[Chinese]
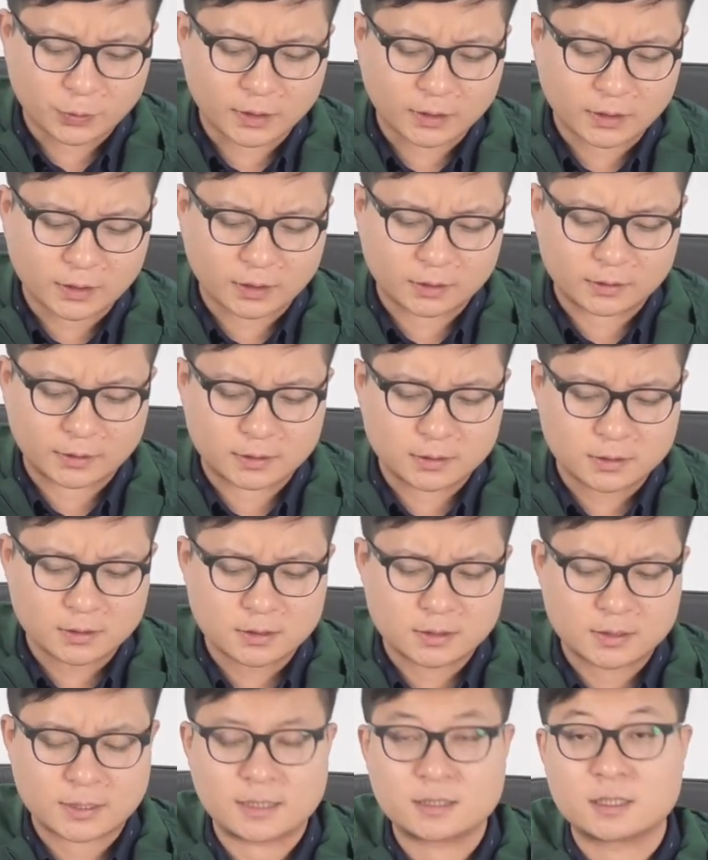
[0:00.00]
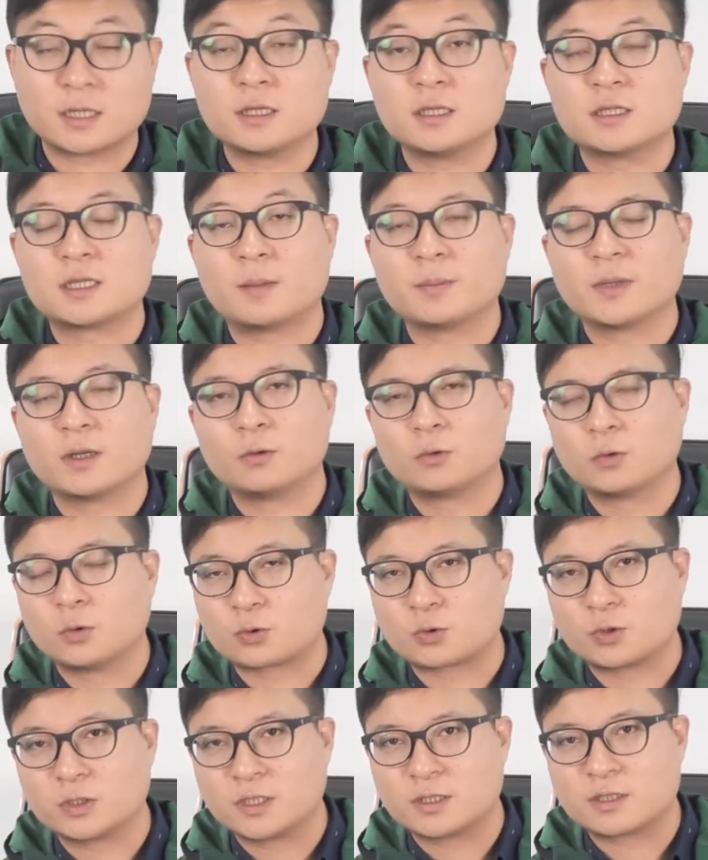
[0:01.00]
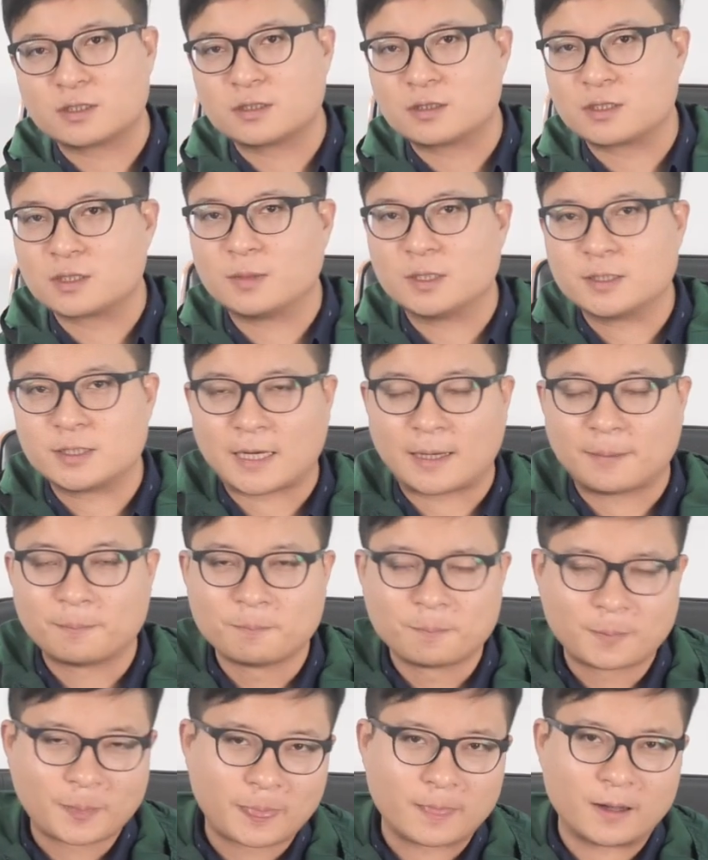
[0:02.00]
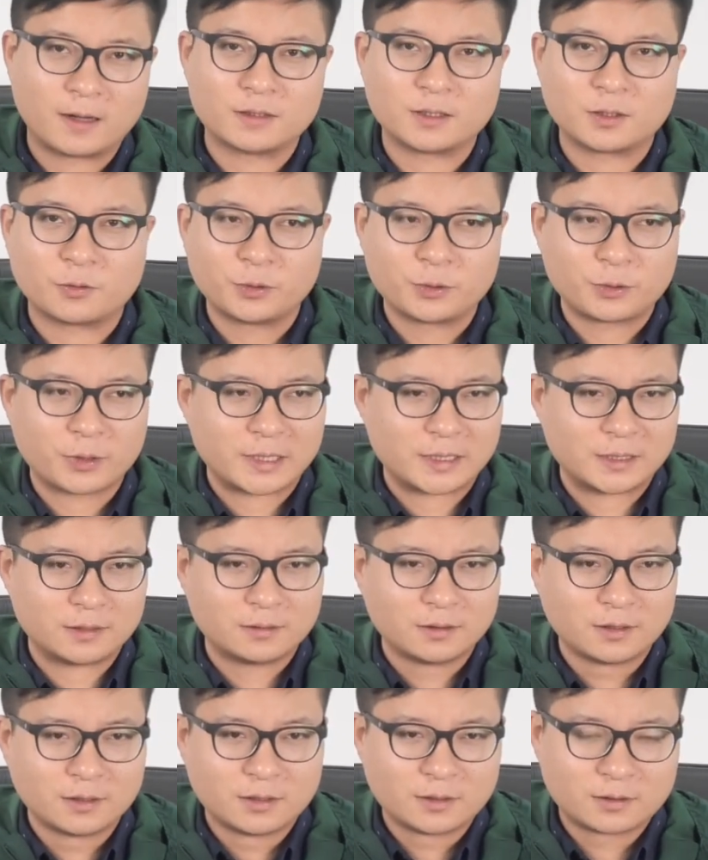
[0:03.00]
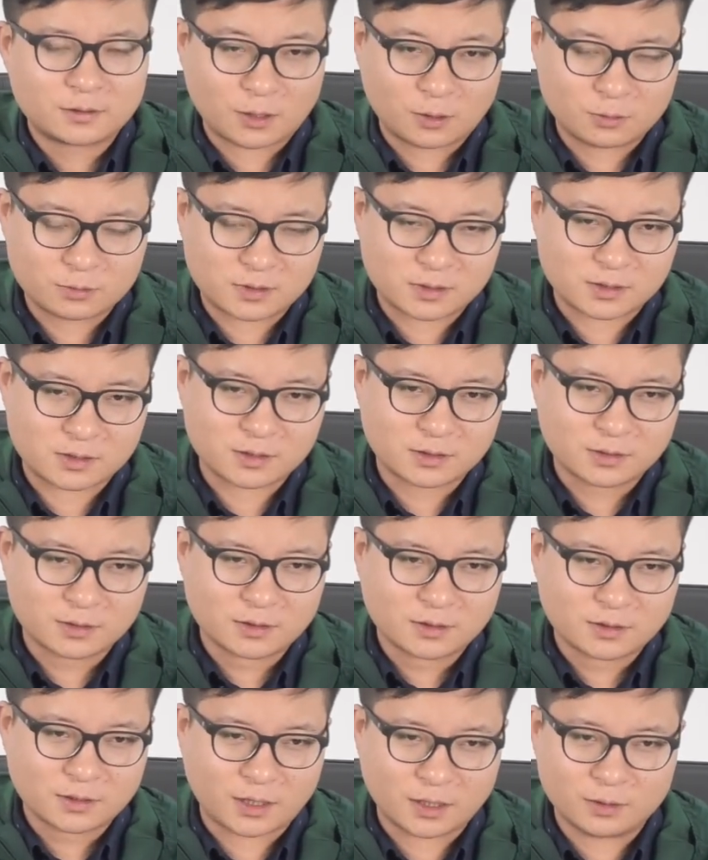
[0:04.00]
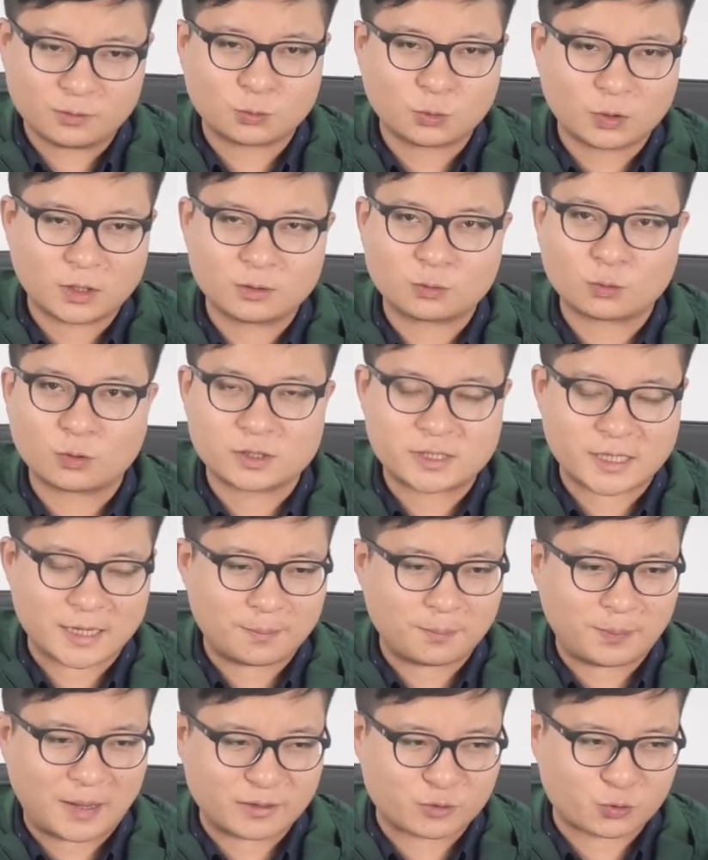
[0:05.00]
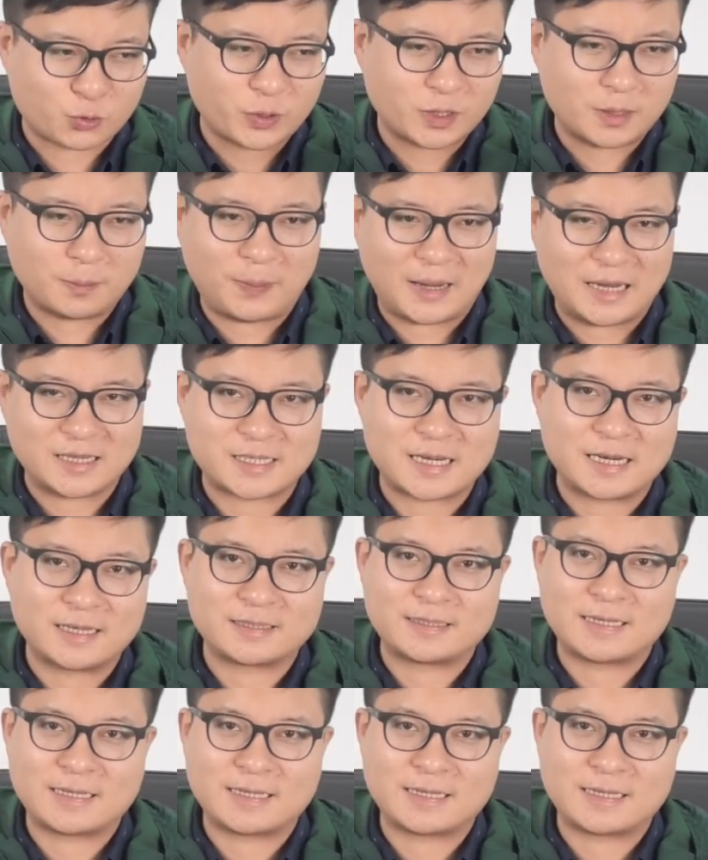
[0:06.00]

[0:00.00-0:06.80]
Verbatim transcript: 元可能在整体上面，如果说你是资本家，啊，你会愿意投资很多很多钱，把所有的靶向